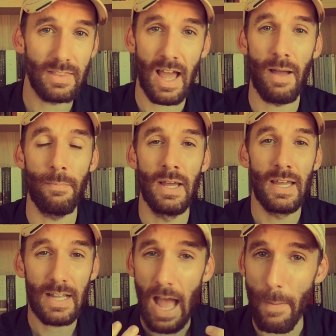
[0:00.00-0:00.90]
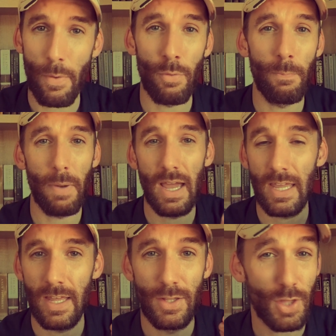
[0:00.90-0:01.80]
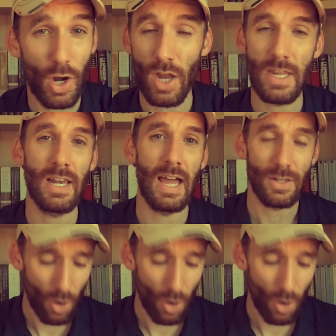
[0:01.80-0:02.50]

ดตามข้าพระองค์ไป ตลอดนิรันดร์